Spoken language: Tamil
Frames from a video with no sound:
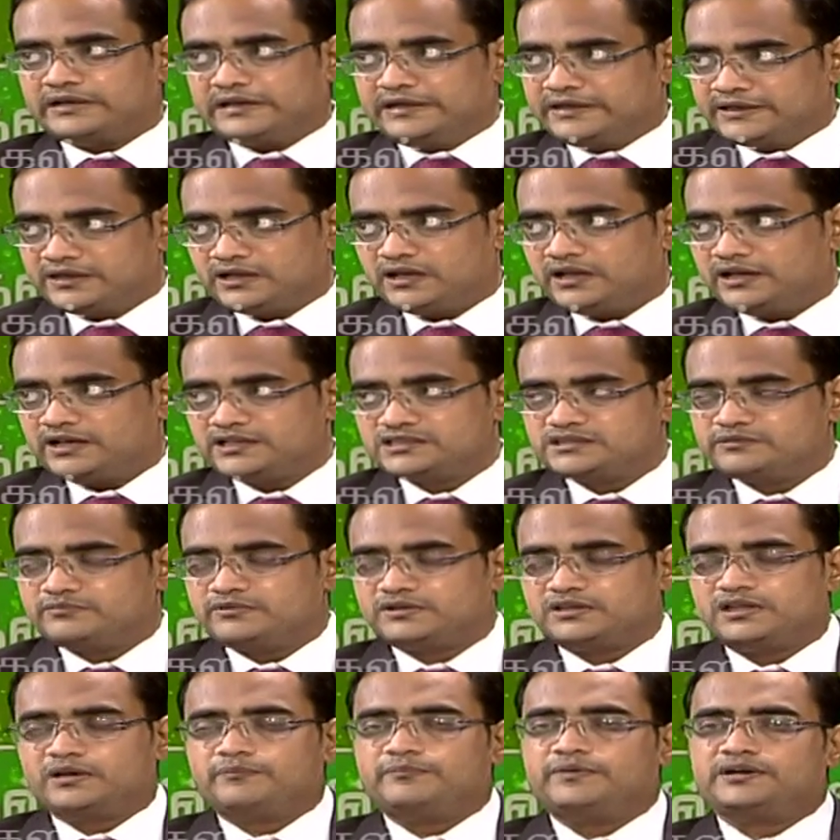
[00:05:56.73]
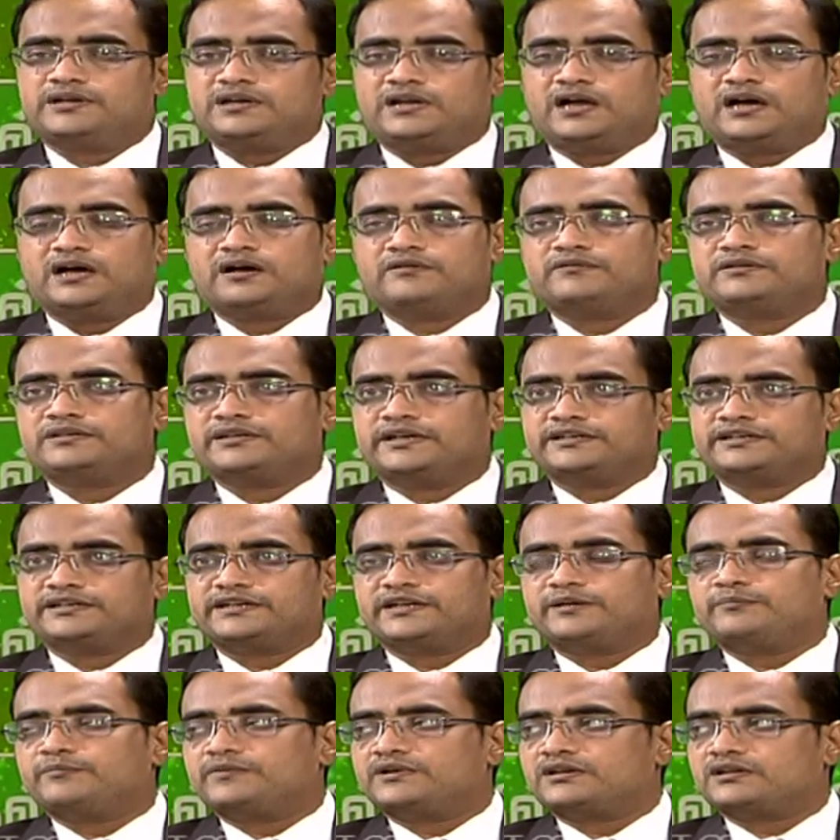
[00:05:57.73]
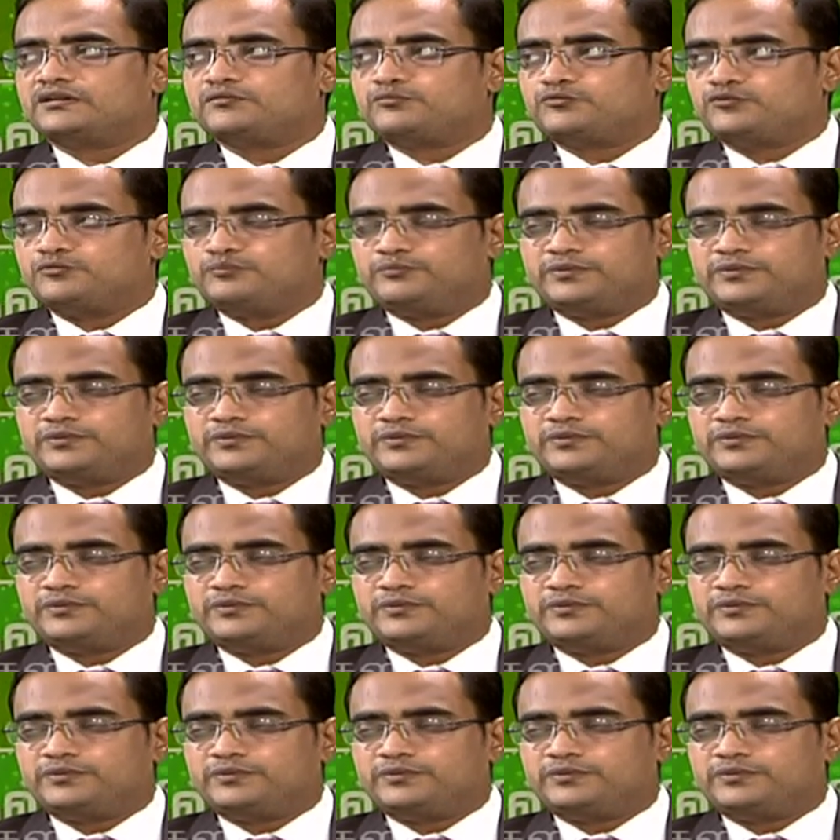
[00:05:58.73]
எடுக்கலாம் எலிஜிபிள் தான் பட் நாங்கள் வந்து என்டர்டெயின் பண்ணுறது